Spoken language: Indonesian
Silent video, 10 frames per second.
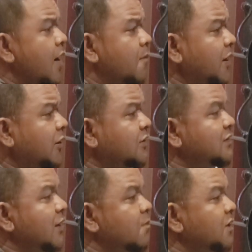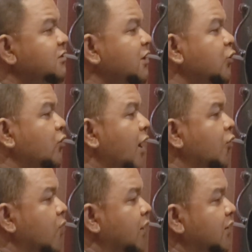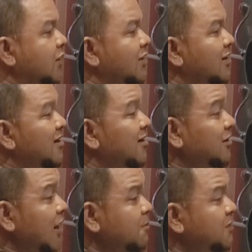Madrasah Masyarikul Adwar, dan